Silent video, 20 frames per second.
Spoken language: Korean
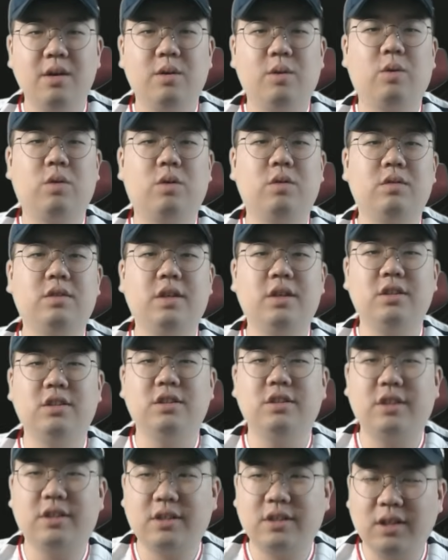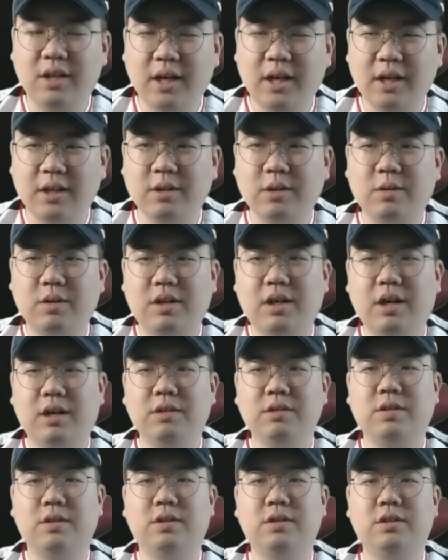그럴 때는 이제 슬라이더로
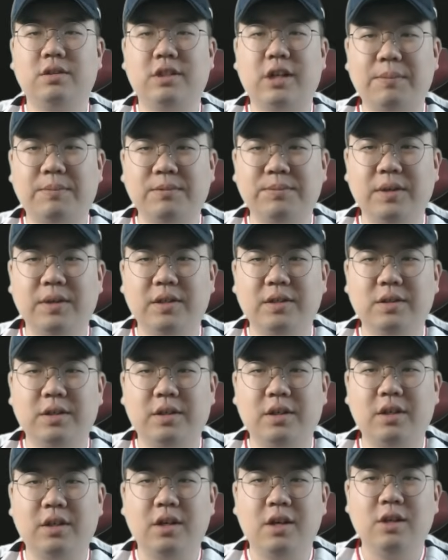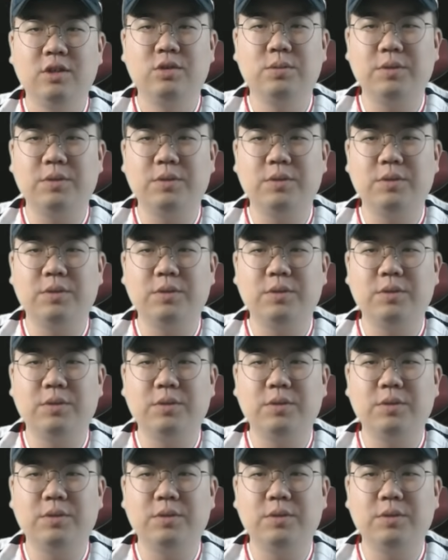카운터를 잡으면서 좀